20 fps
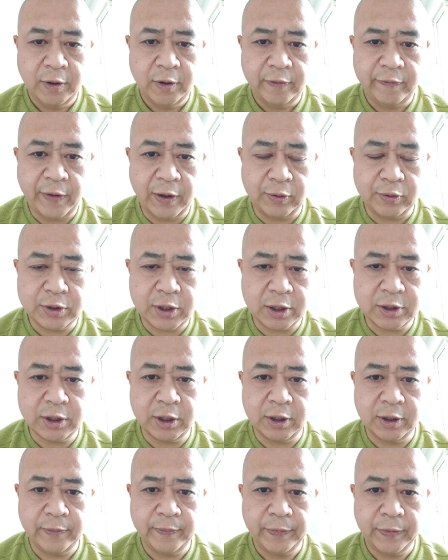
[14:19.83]
繁荣昌
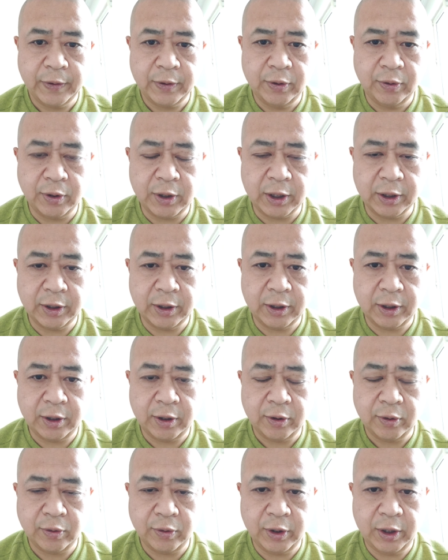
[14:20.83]
盛有可能
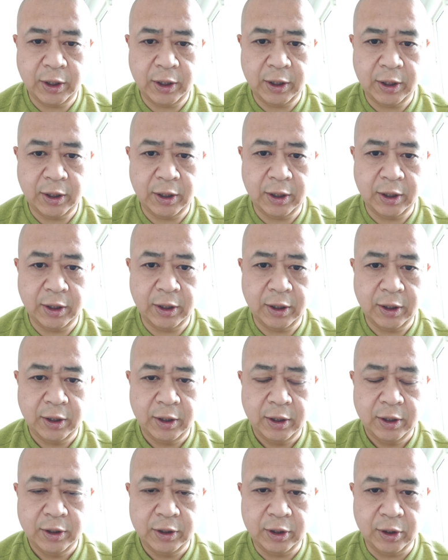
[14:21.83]
会
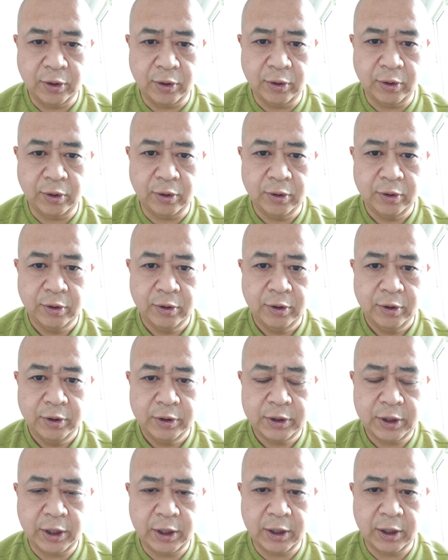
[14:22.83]
以后
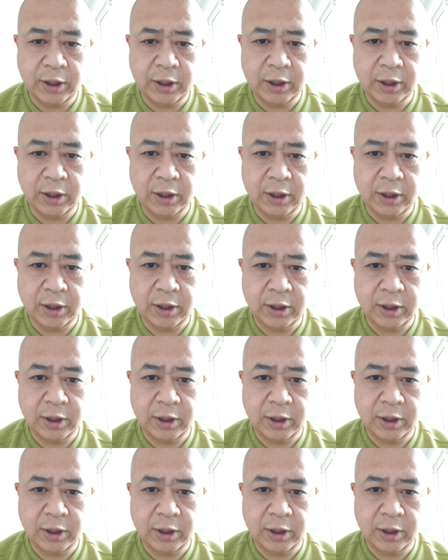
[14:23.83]
这个